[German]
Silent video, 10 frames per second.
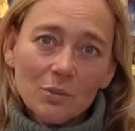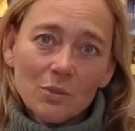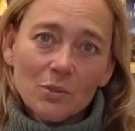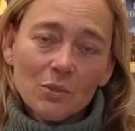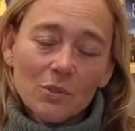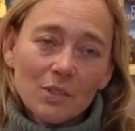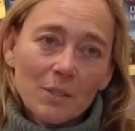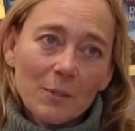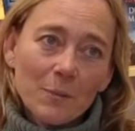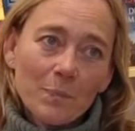und
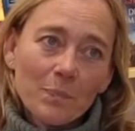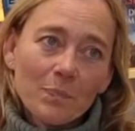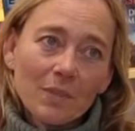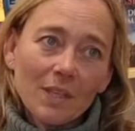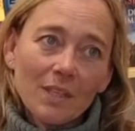ähm,